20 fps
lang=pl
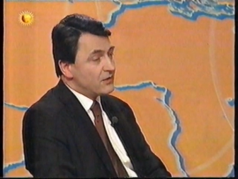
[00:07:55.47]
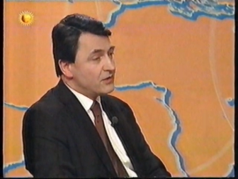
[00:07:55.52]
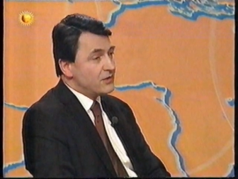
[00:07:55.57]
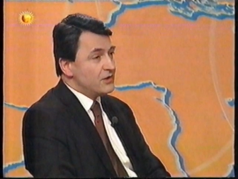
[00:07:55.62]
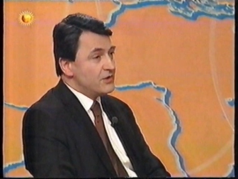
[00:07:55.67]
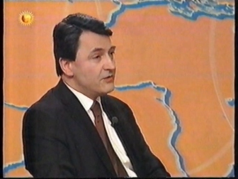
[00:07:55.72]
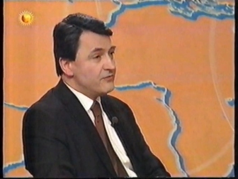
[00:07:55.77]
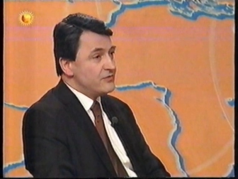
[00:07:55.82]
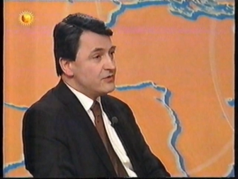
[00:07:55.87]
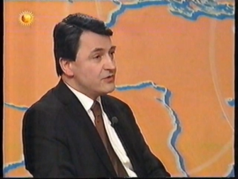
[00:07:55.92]

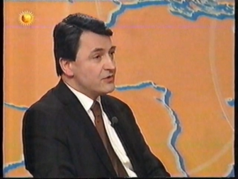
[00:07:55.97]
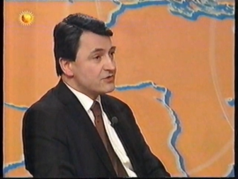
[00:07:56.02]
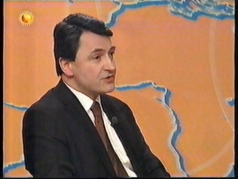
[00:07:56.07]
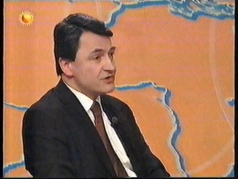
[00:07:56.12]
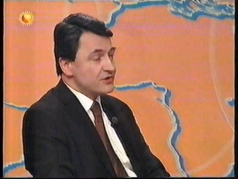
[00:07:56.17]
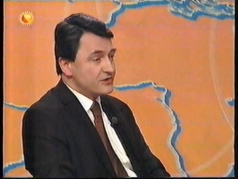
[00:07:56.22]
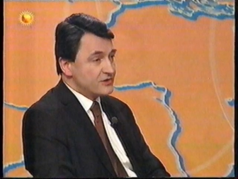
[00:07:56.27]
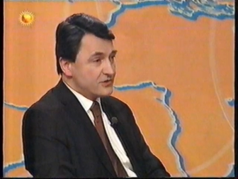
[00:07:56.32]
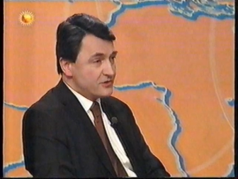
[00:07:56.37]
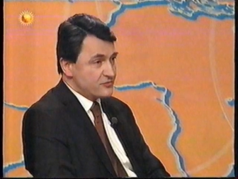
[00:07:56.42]
I
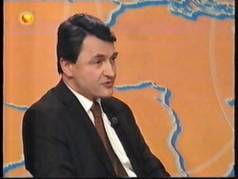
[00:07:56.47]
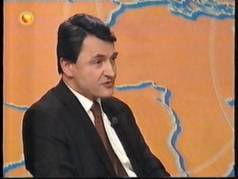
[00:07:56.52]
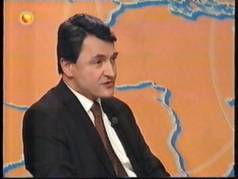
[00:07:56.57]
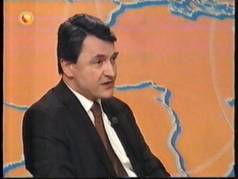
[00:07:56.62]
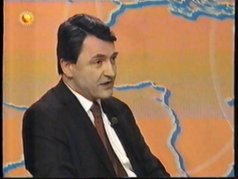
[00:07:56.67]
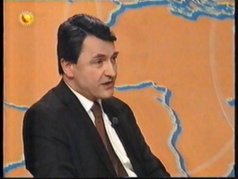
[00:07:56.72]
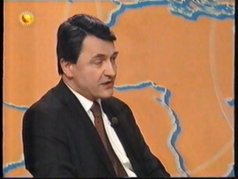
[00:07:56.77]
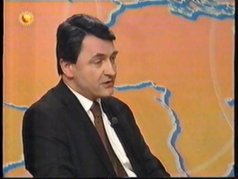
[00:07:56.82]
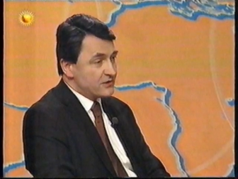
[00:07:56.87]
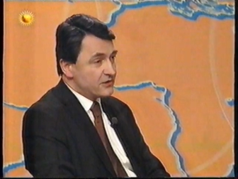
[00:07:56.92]
widocznie te
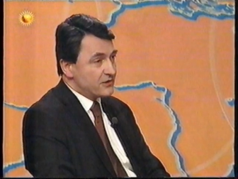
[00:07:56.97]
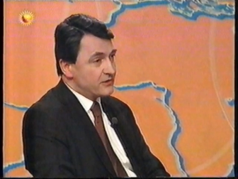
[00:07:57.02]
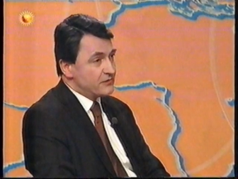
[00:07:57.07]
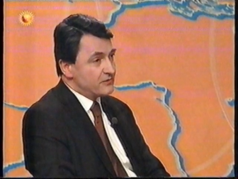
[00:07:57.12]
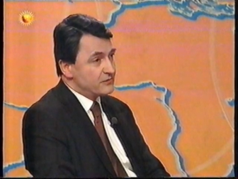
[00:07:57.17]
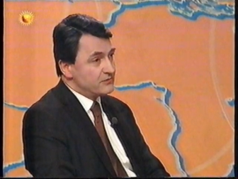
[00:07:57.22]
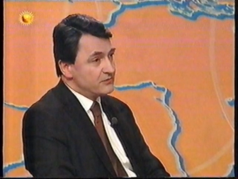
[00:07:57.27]
ustalenia